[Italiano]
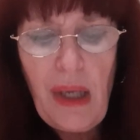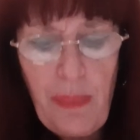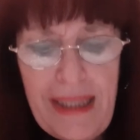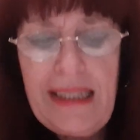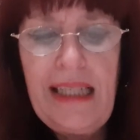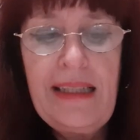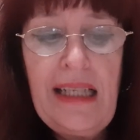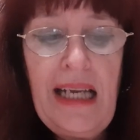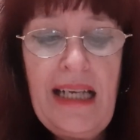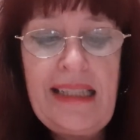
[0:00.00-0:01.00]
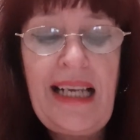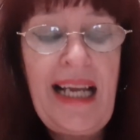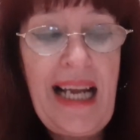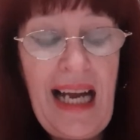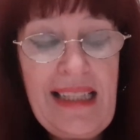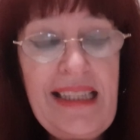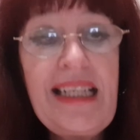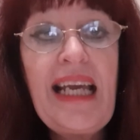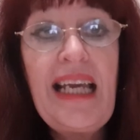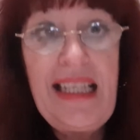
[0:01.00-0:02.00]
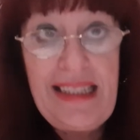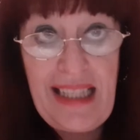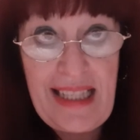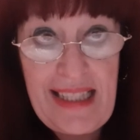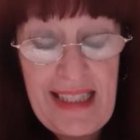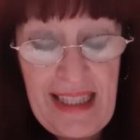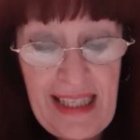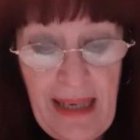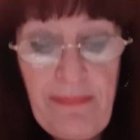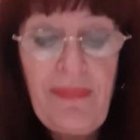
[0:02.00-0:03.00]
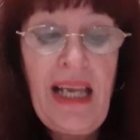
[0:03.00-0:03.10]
Quindi tre cantiche in terzine,